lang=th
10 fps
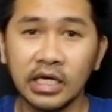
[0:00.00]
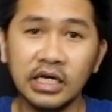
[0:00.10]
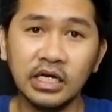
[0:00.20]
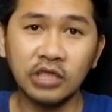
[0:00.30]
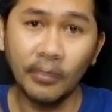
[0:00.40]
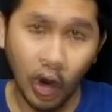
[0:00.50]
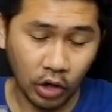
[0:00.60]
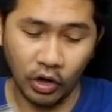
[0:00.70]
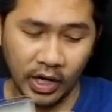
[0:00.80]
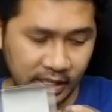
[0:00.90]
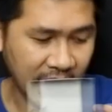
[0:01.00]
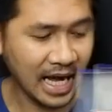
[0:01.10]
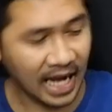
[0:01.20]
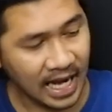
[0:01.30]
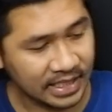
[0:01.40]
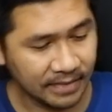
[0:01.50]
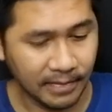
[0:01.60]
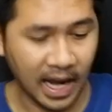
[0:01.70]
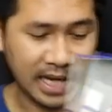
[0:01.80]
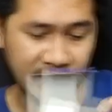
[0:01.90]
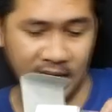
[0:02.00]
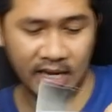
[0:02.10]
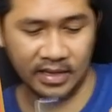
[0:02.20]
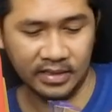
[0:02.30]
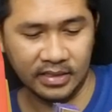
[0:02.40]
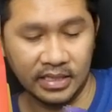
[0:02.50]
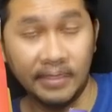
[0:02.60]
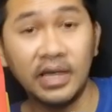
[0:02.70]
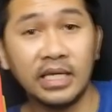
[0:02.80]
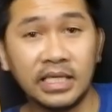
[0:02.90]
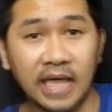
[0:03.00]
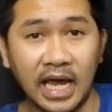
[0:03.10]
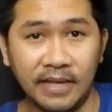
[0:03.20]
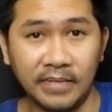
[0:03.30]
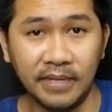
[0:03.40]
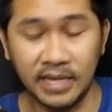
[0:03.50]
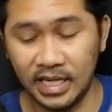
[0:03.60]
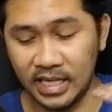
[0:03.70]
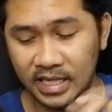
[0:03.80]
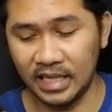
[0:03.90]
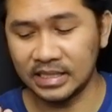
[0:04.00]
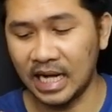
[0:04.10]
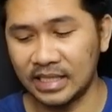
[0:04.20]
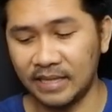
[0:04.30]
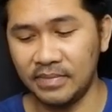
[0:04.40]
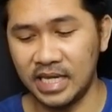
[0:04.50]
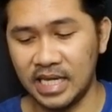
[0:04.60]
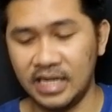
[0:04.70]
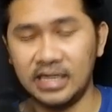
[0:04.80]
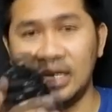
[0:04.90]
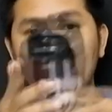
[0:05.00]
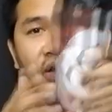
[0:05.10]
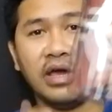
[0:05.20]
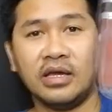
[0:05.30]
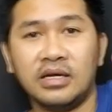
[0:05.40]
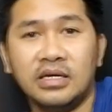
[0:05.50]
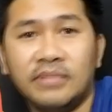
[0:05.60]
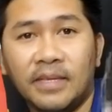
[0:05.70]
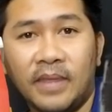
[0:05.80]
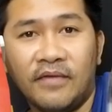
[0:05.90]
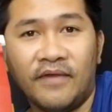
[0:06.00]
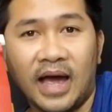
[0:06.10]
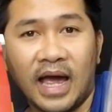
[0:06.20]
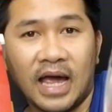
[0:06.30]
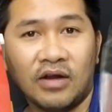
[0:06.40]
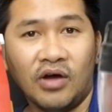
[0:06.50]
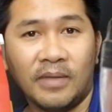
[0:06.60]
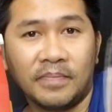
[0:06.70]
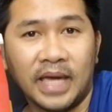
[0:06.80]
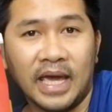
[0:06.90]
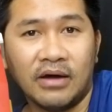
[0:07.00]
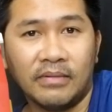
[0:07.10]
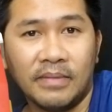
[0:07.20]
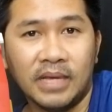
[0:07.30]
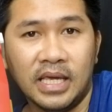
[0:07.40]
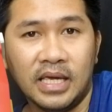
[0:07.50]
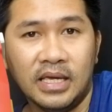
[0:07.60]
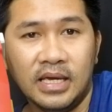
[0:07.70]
คือต้องบอกก่อนได้ราคา 10บาทเนี่ยเดี๋ยวเพิ่งดีใจ มันมีลักษณะตำหนินิดหน่อย ก็คือมันจะเป็นฝ้ารอบแก้วแบบนี้